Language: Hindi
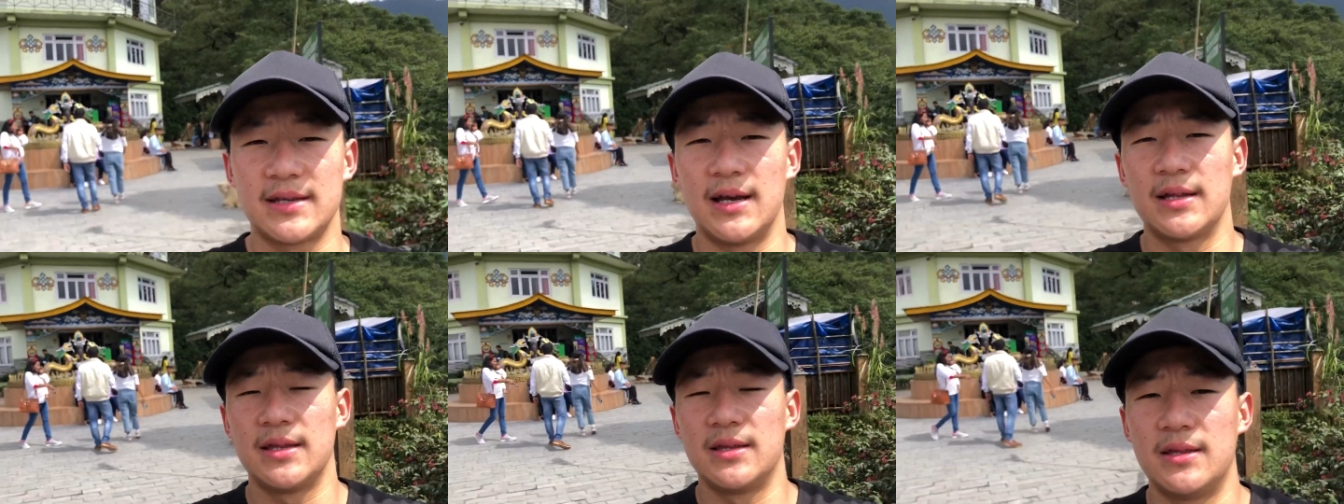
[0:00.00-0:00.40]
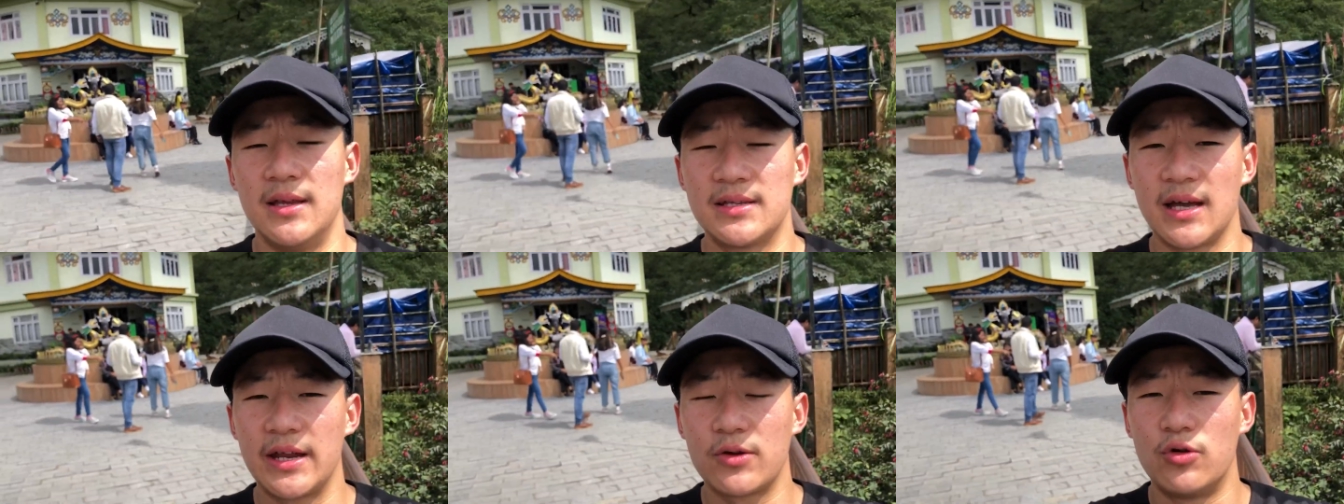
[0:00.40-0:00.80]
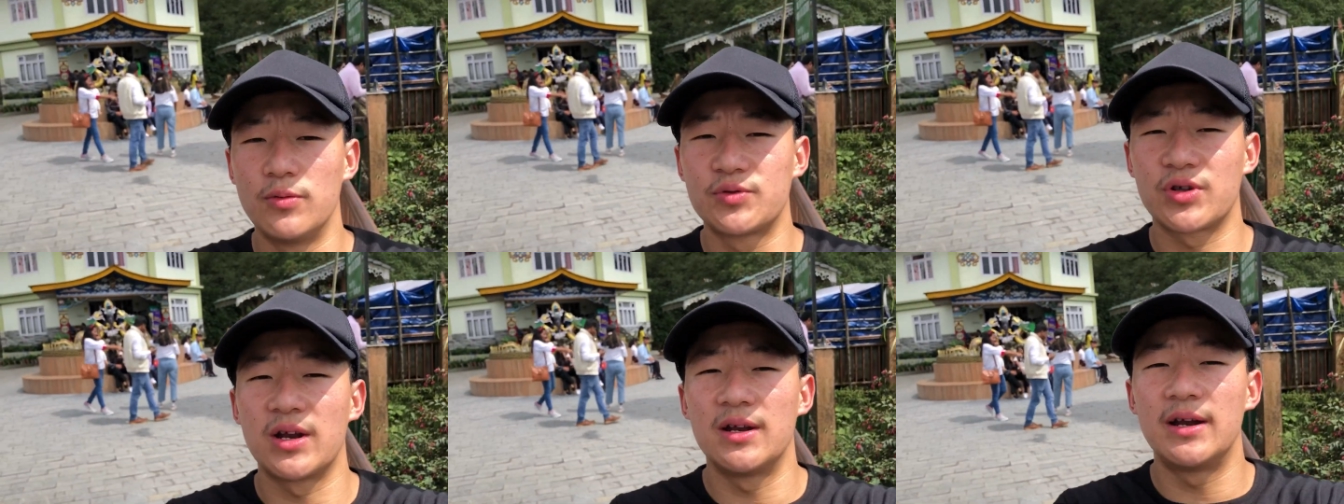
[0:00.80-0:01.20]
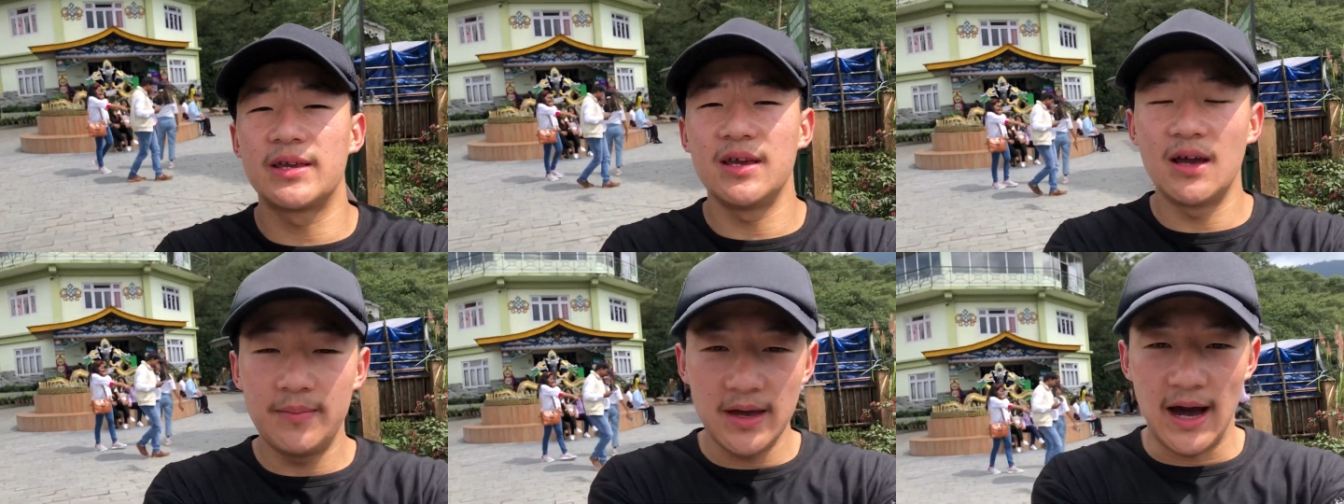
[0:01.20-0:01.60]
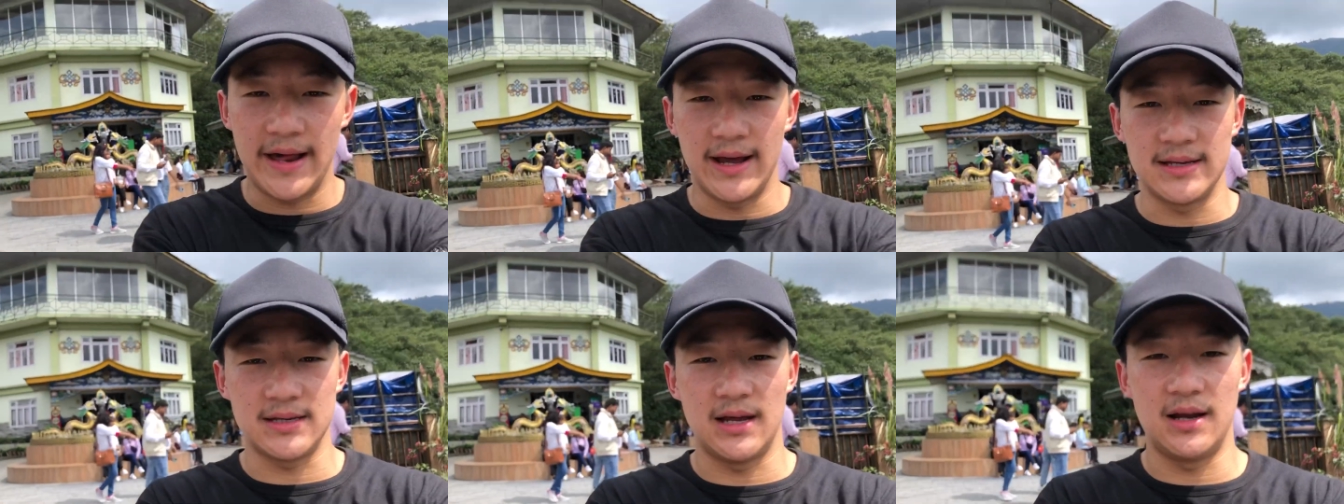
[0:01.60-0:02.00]
साथ इतने सारे खूबसूरत लड़की अभी आ
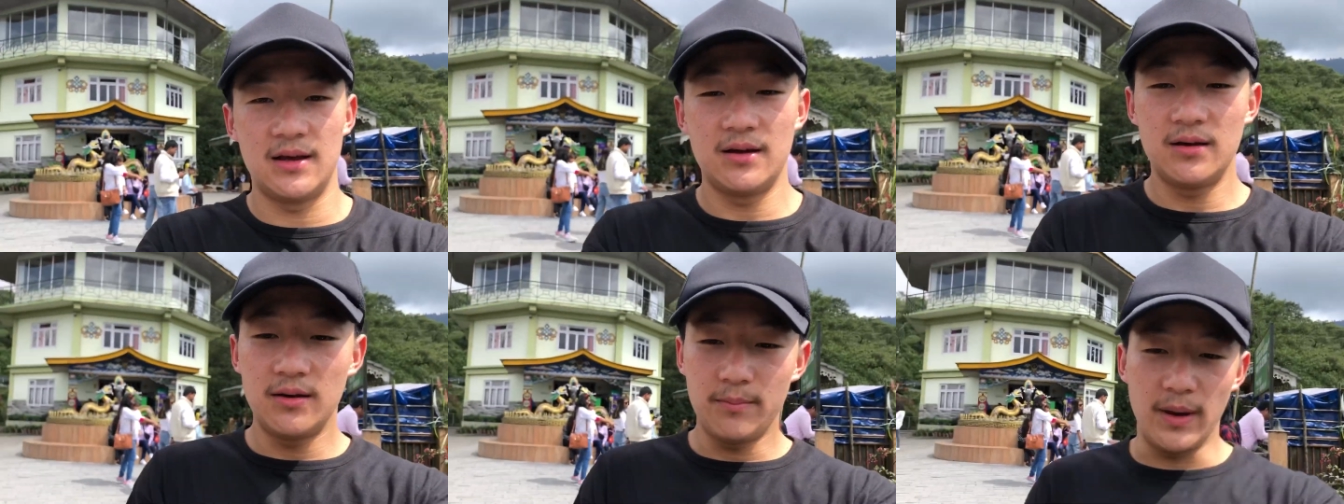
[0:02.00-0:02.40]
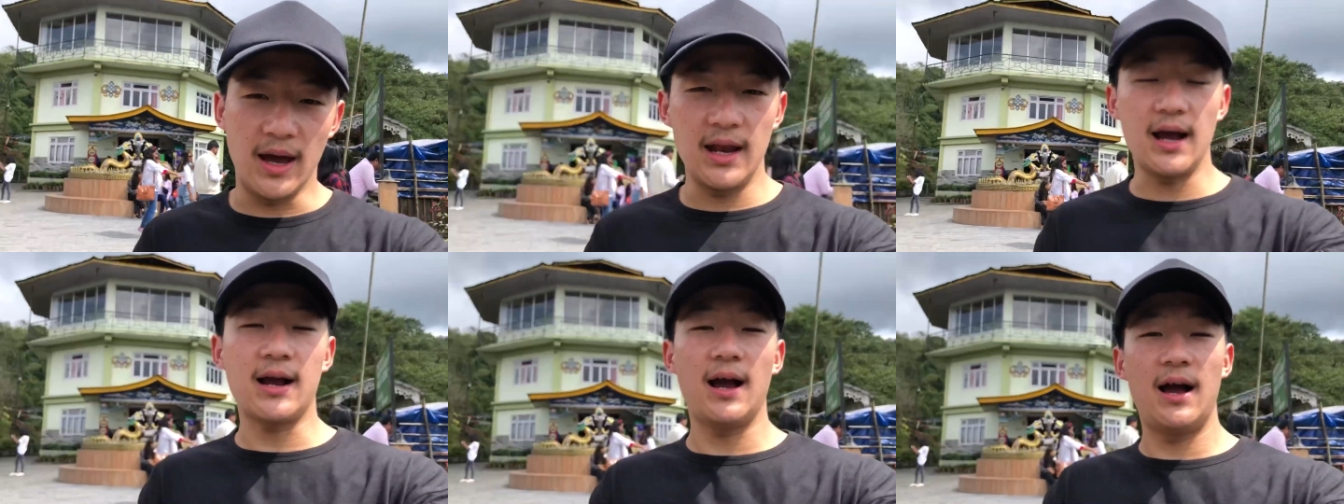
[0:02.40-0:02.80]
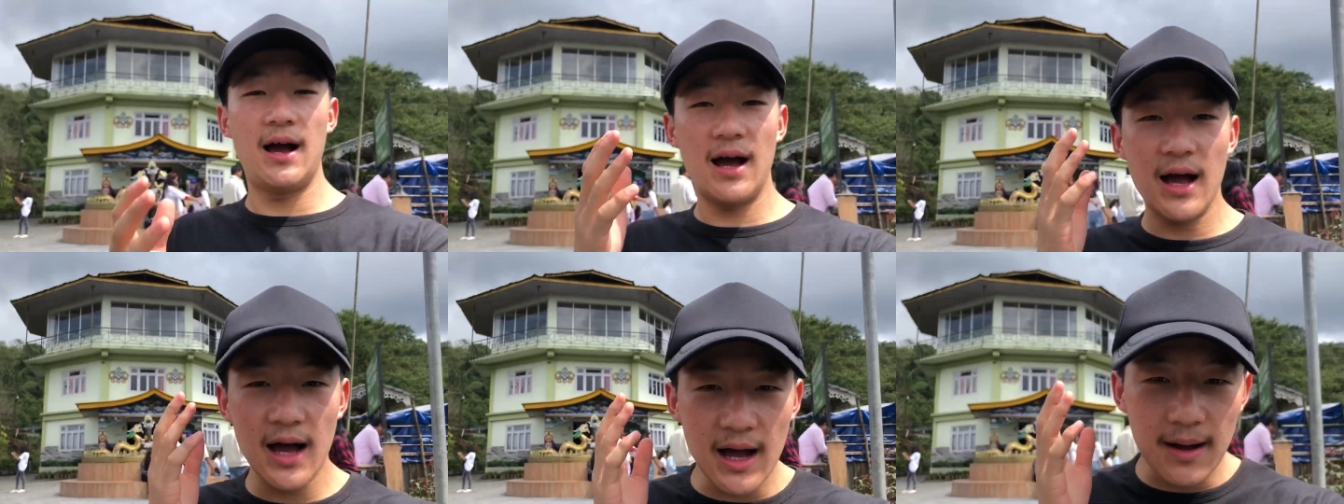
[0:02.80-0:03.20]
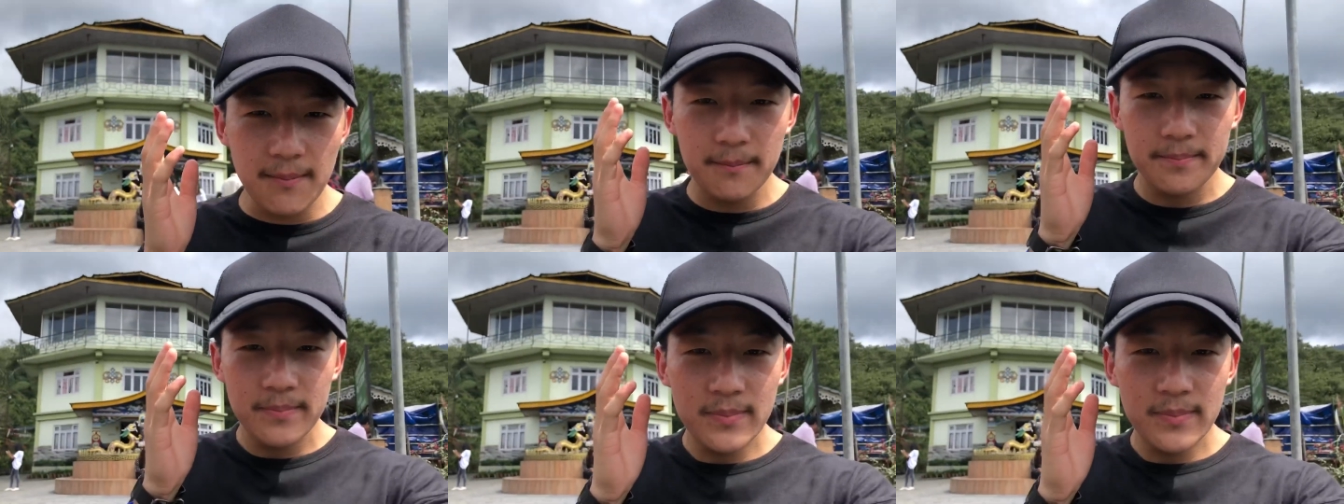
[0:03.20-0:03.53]
रहा है सारा पहला कहाँ